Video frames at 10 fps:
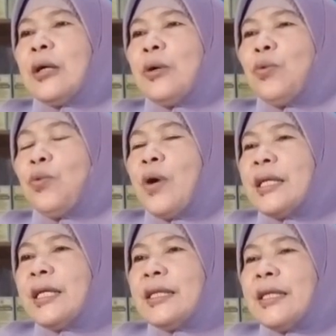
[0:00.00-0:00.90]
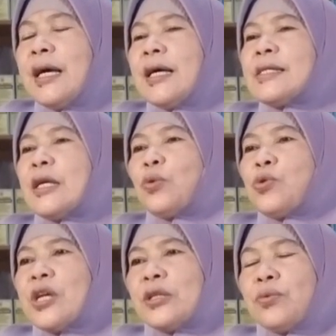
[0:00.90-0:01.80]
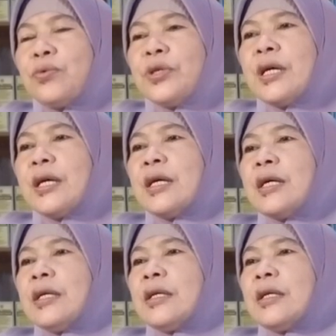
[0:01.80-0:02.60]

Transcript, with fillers: wanita satu-satunya